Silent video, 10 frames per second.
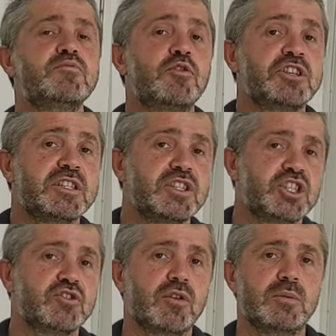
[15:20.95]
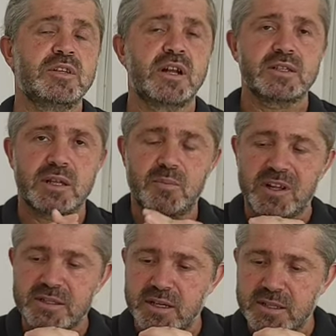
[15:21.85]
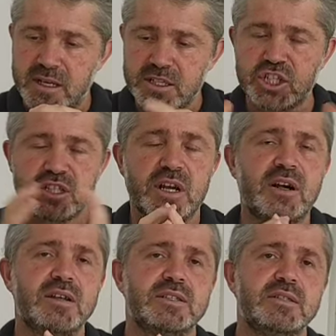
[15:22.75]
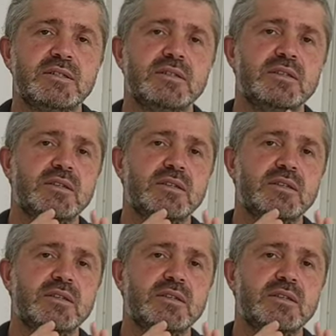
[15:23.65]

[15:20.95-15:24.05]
Poşetin içinde olabilir. En azından patlarsa hani içinde kalsın.